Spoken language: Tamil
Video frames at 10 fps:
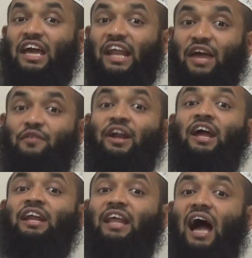இறைவனை
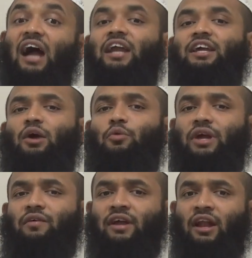
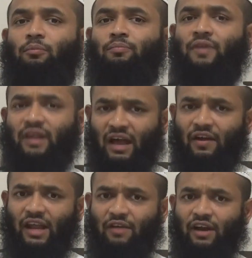நிராகரிக்கக்கூடியவர்கள்
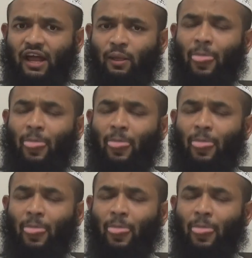இறைவனை